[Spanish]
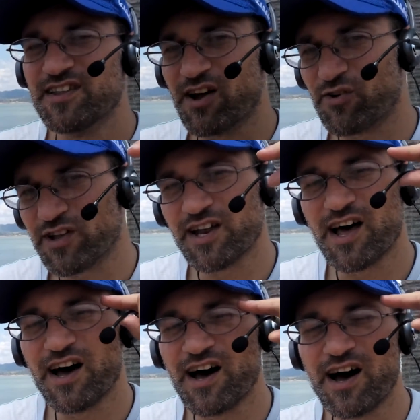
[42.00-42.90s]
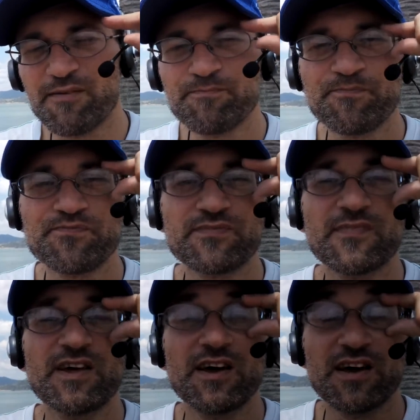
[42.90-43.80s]
De acuerdo a la,
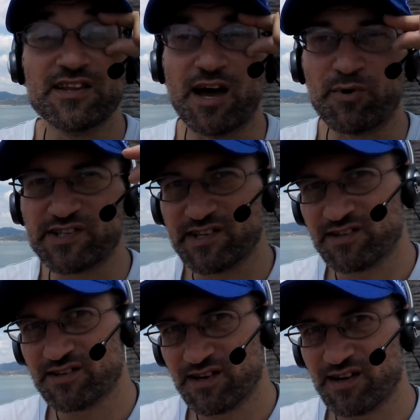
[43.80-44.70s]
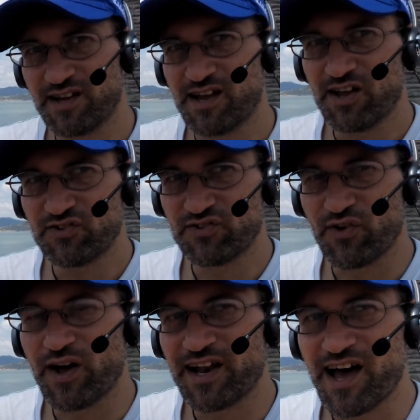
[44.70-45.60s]
digamos,
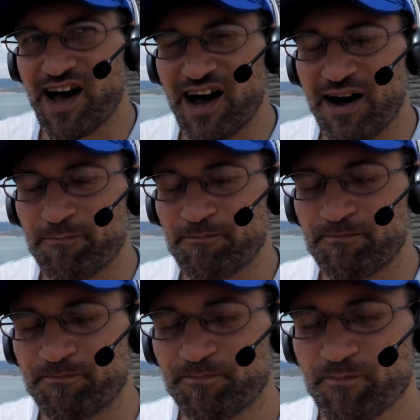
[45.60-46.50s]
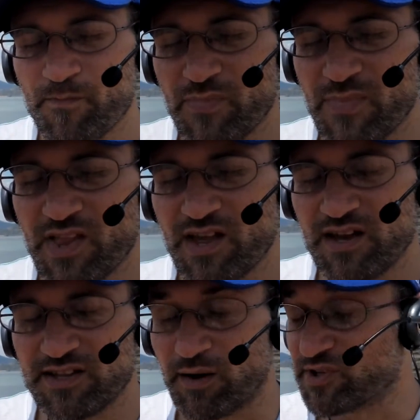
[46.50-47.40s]
toda la,
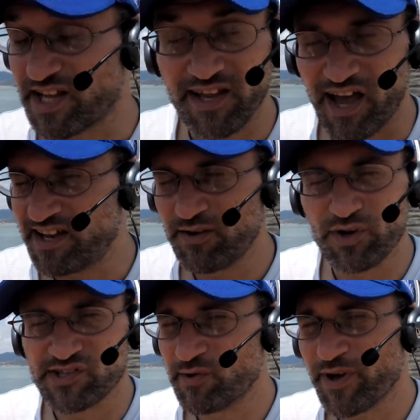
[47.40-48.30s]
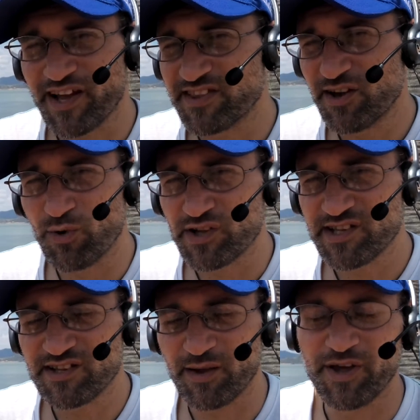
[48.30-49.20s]
digamos, hay, libros súper
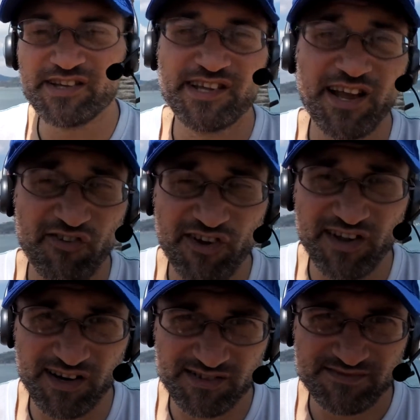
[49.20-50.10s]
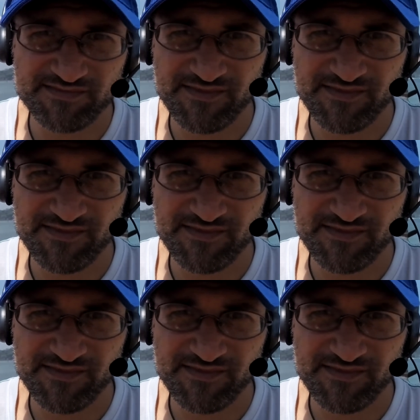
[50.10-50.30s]
antiguos de medicina china